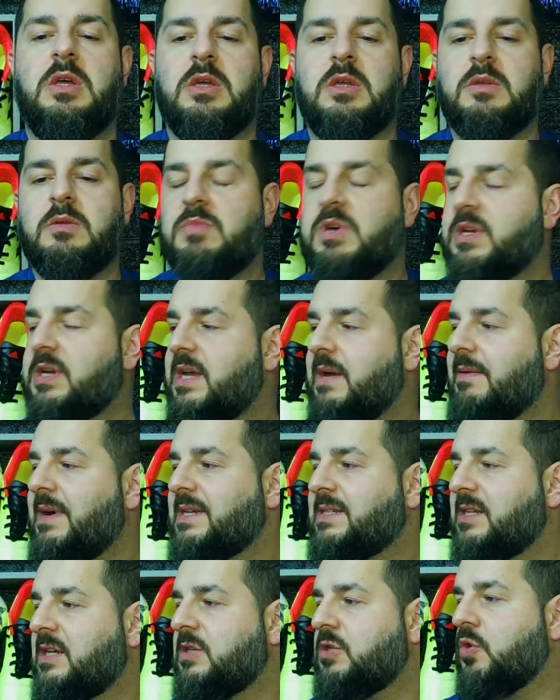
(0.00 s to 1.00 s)

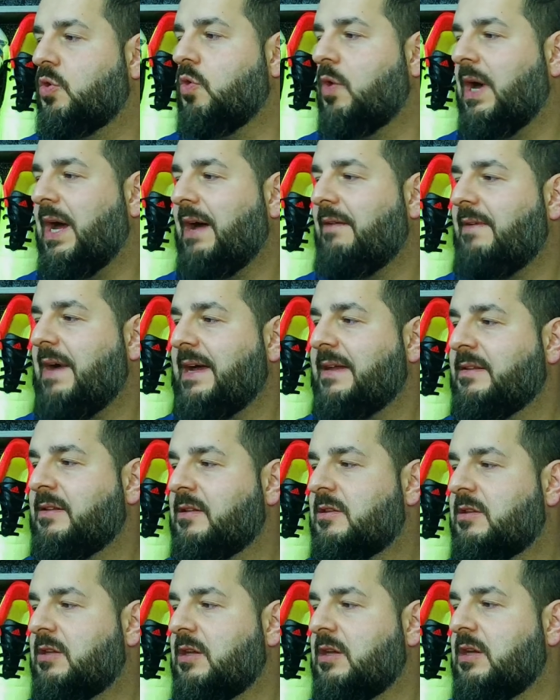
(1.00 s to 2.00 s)
Bergamaschi sono
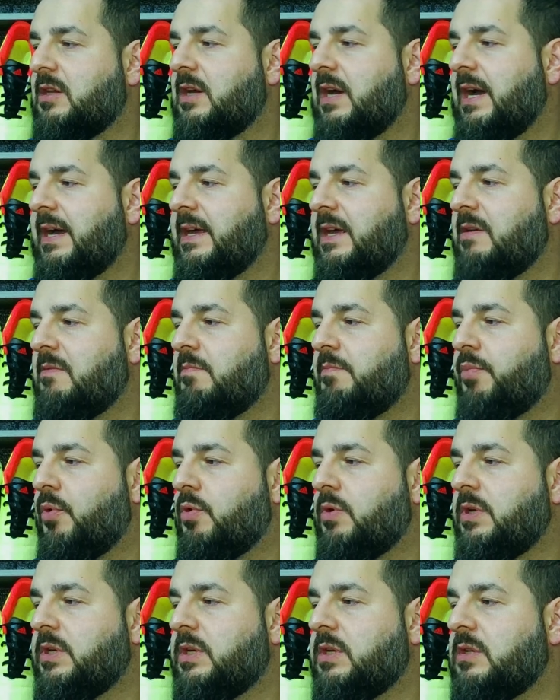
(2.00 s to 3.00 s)
avanti a
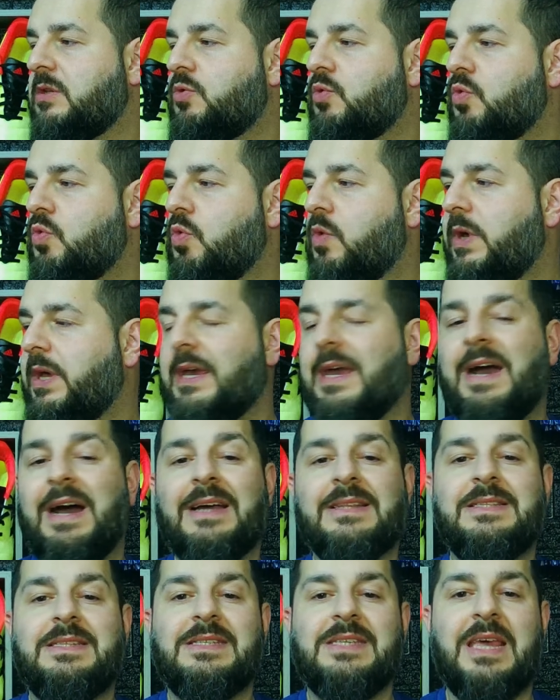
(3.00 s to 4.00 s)
Empoli 2
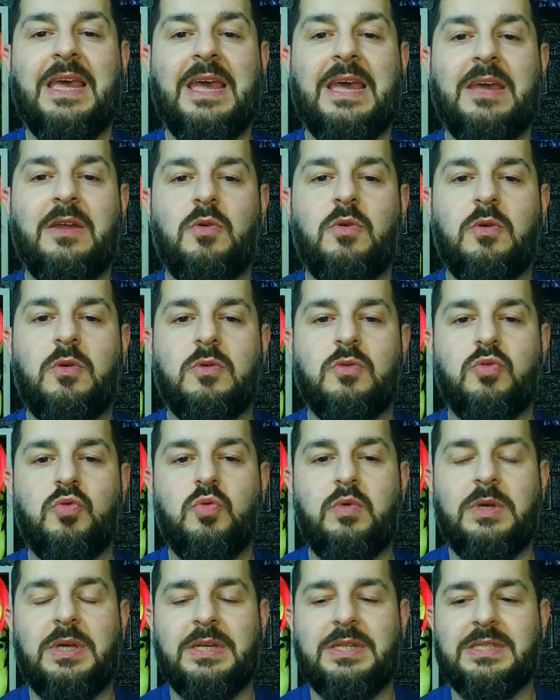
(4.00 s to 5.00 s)
a 0,
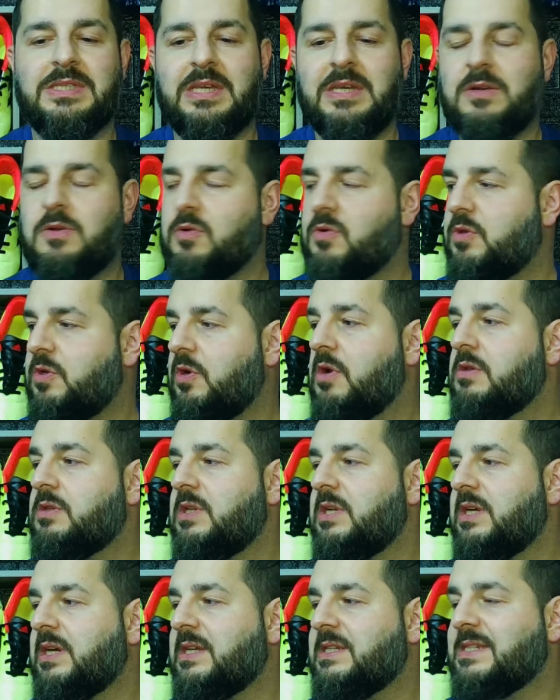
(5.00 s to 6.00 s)
2 a 0 con i gol
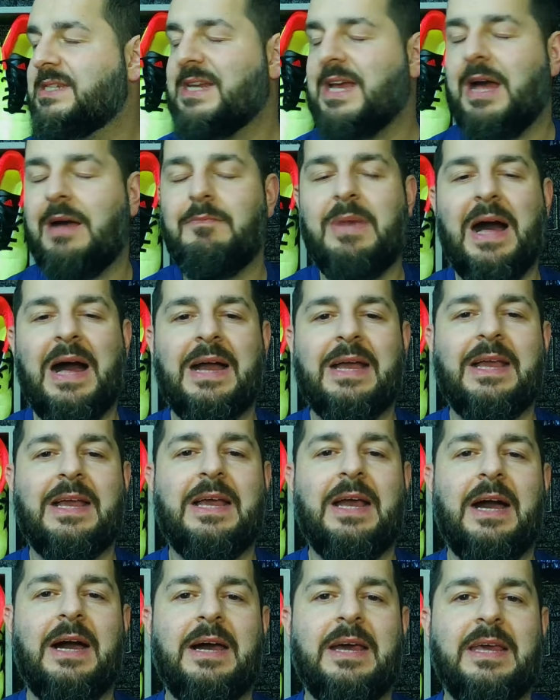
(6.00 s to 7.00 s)
di
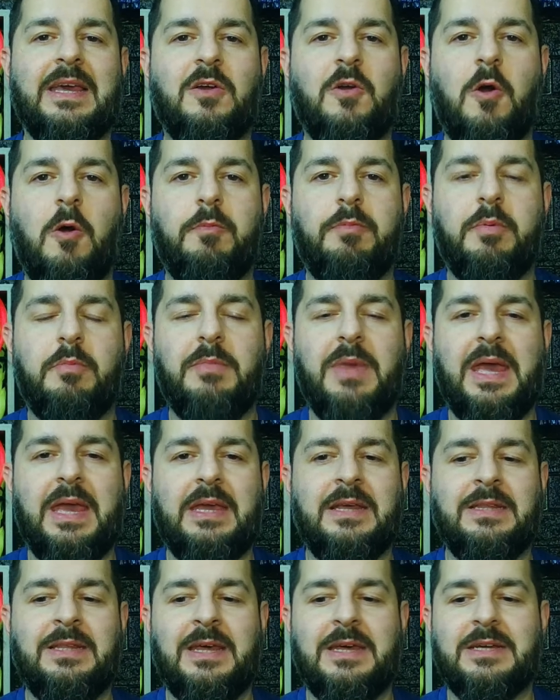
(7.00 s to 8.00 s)
Scamacca e Cop
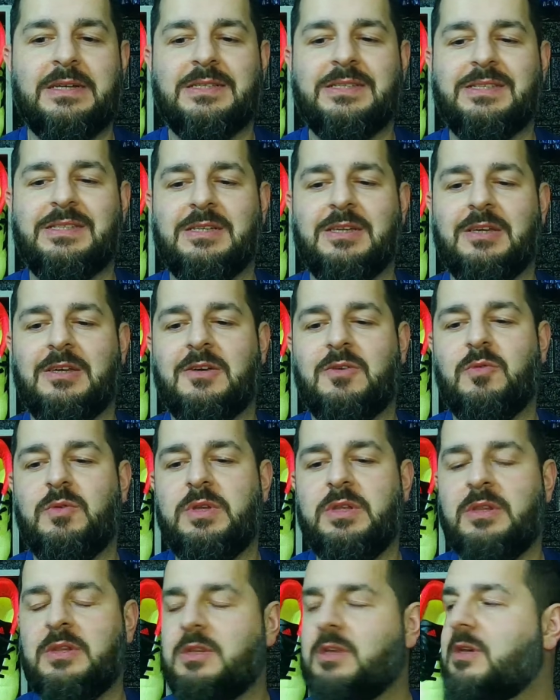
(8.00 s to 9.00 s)
Mainers,
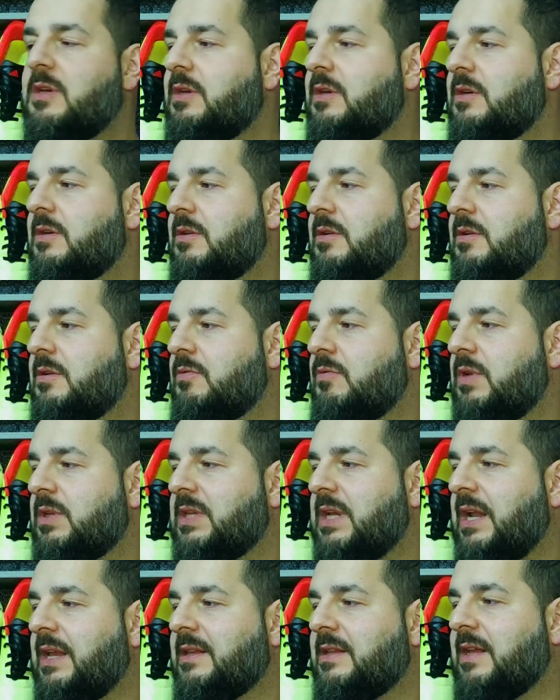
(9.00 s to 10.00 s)
quindi eh,
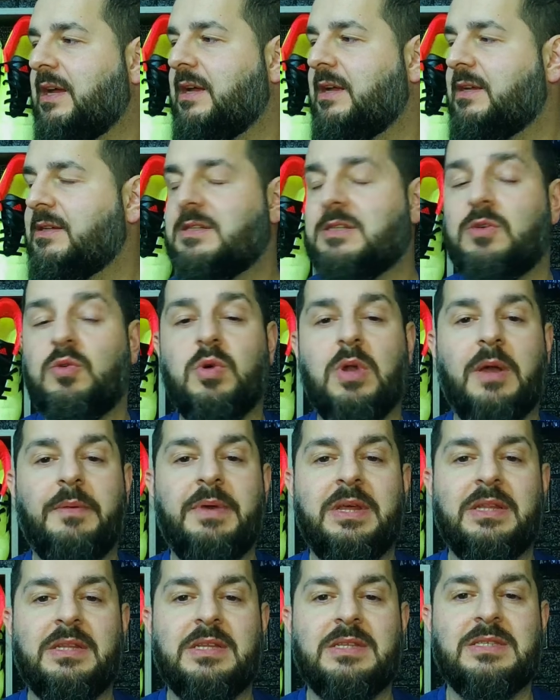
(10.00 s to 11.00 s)
un'Atalanta
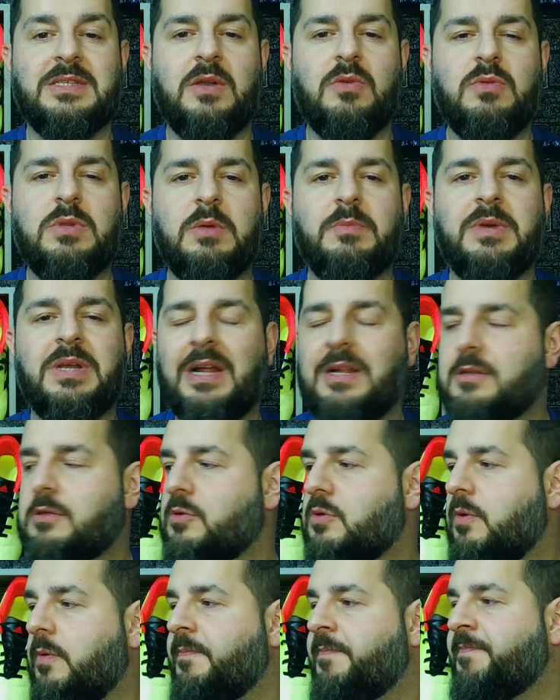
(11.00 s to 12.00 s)
sicuramente in salute,
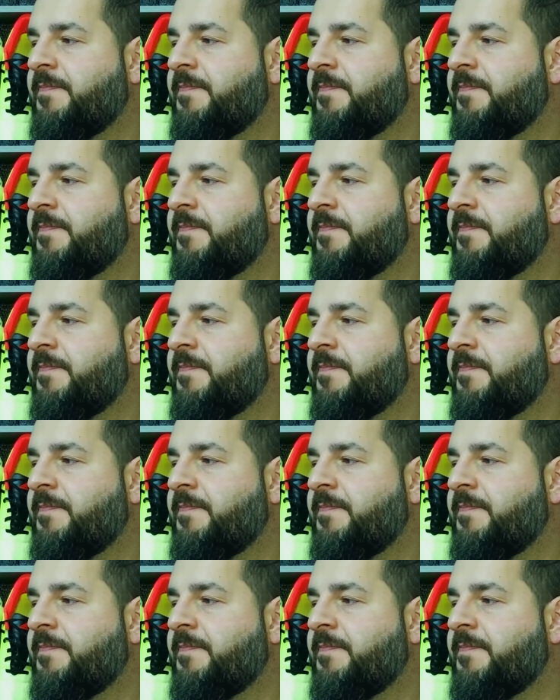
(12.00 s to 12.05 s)
peraltro